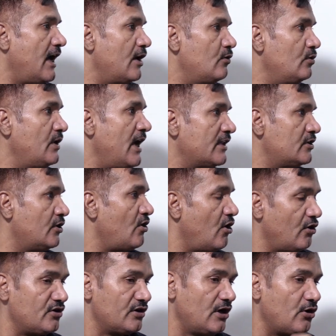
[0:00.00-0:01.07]
लालू यादव
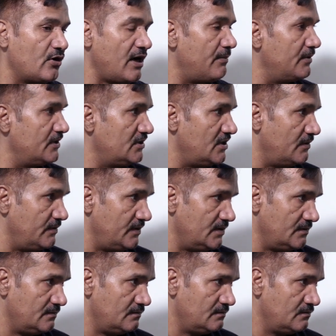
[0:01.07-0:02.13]
और, और राबड़ी देवी
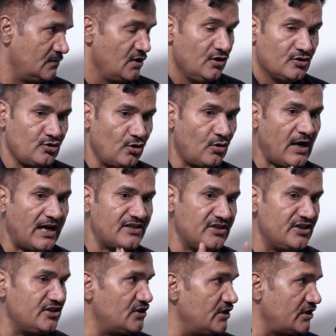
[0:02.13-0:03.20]
जो
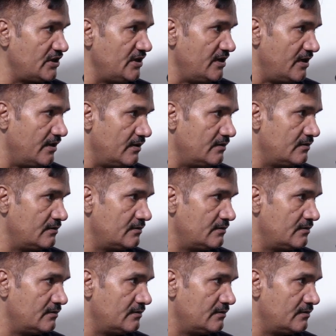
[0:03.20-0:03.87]
राजनीति की है